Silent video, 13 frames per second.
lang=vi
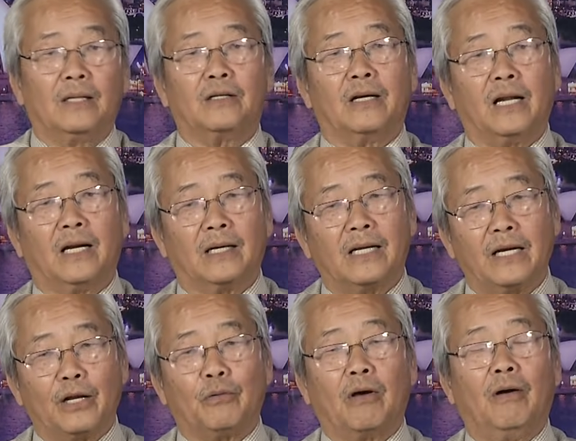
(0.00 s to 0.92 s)
cho nên cái
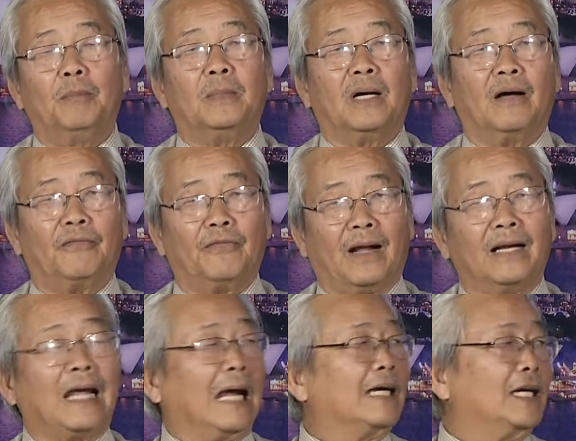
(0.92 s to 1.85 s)
điều đó mà phải
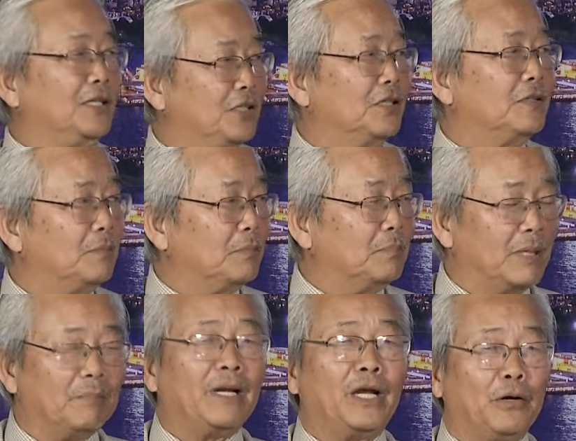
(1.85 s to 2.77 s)
khẳng định trước
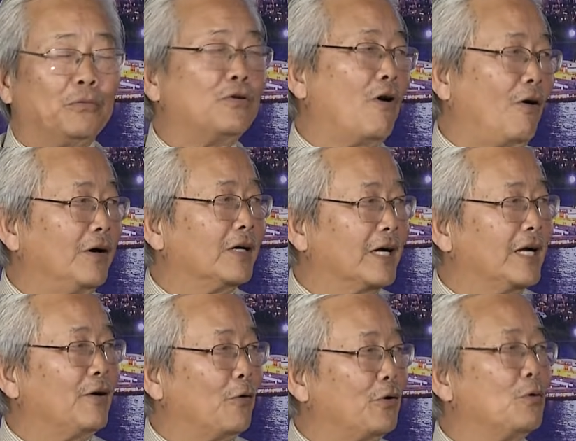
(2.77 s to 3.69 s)
mình mới hiểu rõ được
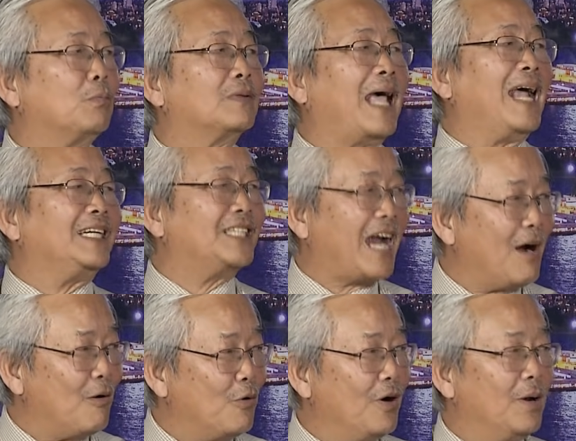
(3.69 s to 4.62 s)
cái nội dung tại
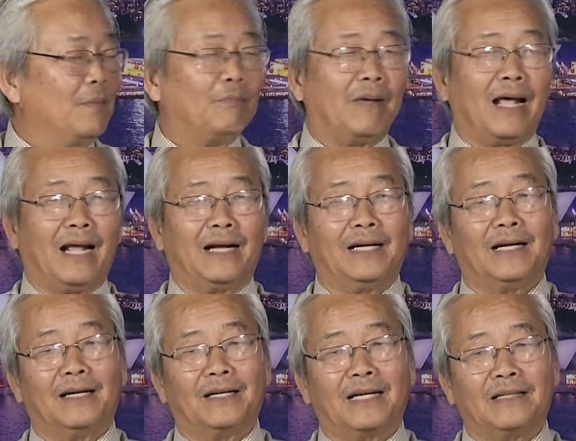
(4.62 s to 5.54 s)
sao mà
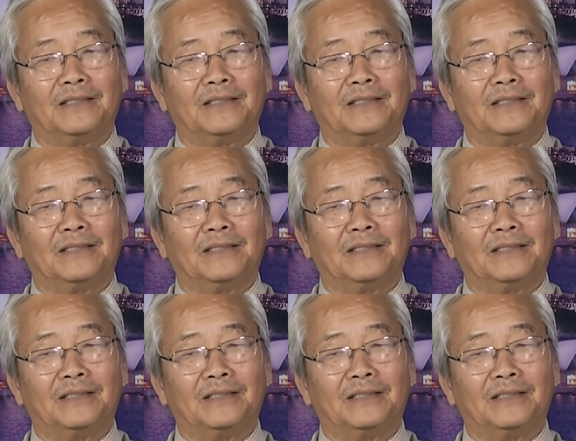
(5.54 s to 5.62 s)
à,